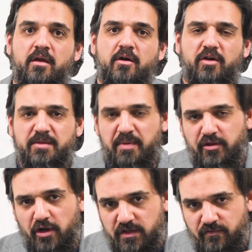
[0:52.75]
Und ich bitte
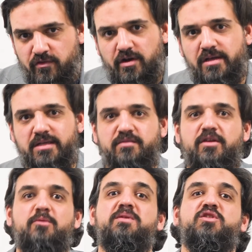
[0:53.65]
euch wirklich, das
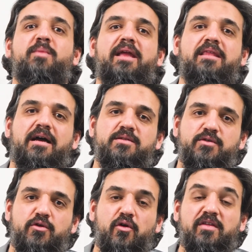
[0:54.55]
Video bis zum Ende
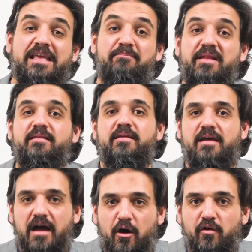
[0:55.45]
anzuhören, damit
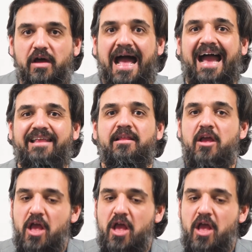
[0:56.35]
ihr auch ein